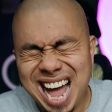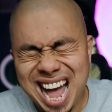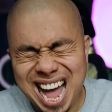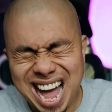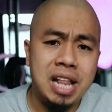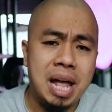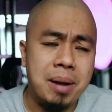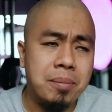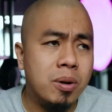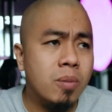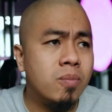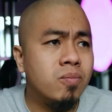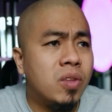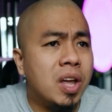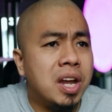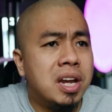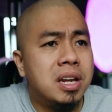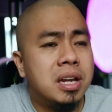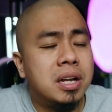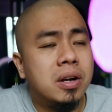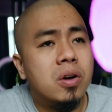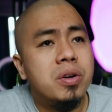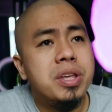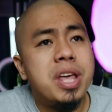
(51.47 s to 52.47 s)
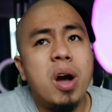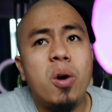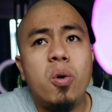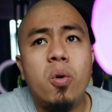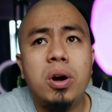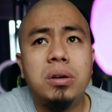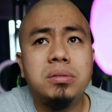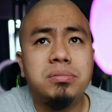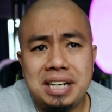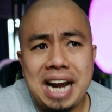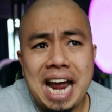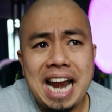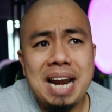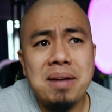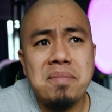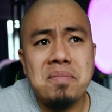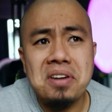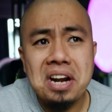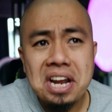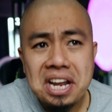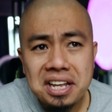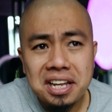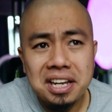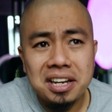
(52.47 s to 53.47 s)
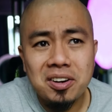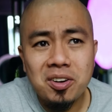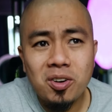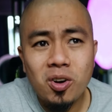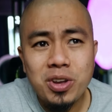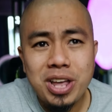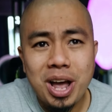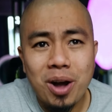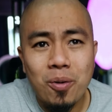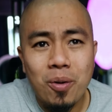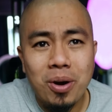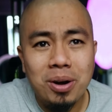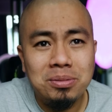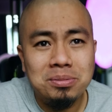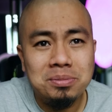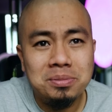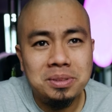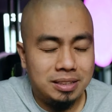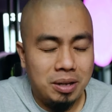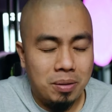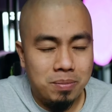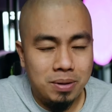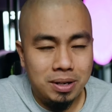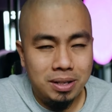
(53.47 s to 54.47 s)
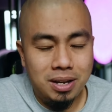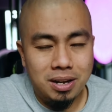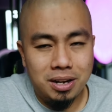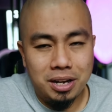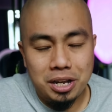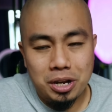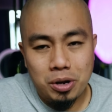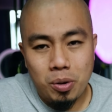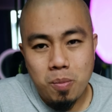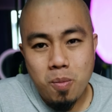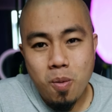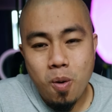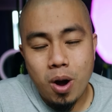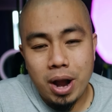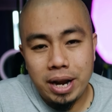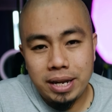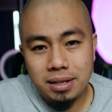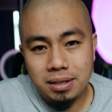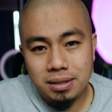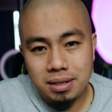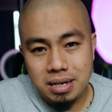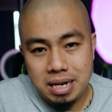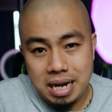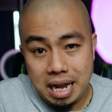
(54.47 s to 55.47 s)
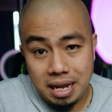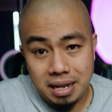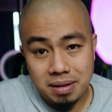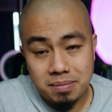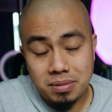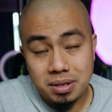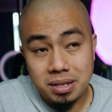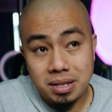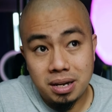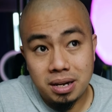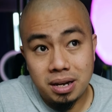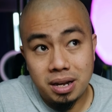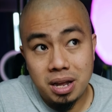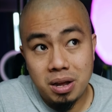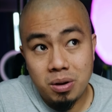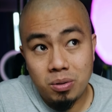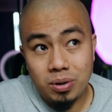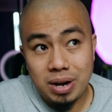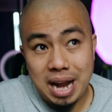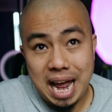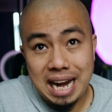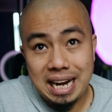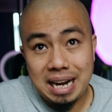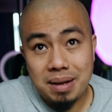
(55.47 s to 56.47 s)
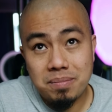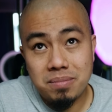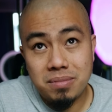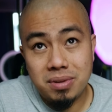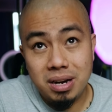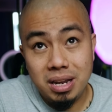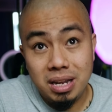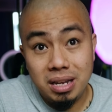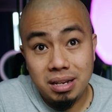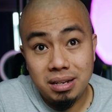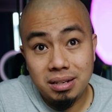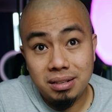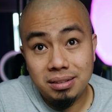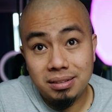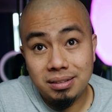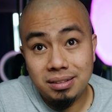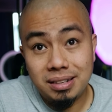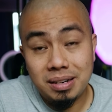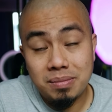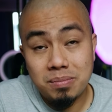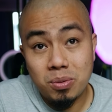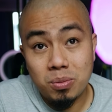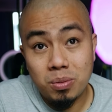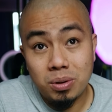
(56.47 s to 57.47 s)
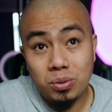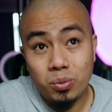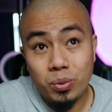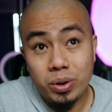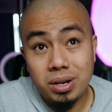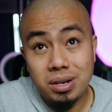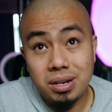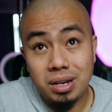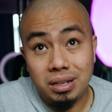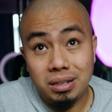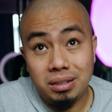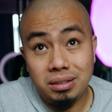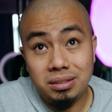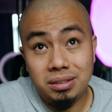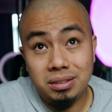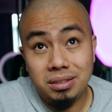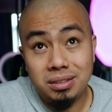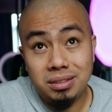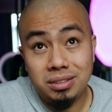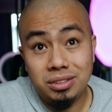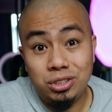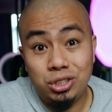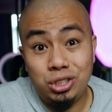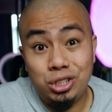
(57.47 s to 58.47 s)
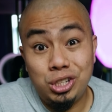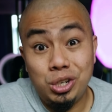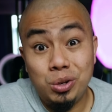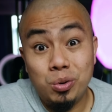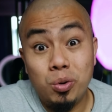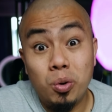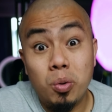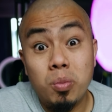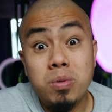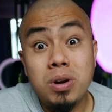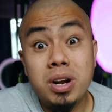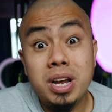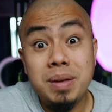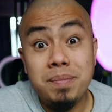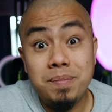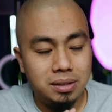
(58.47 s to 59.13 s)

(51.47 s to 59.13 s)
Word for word: Làm công ty thì có giàu không? Ra làm riêng thì nó có giàu không? Trong cái thời kỳ khủng hoảng như thế này mà giờ kêu ra làm riêng là một cái quyết định siêu khủng khiếp.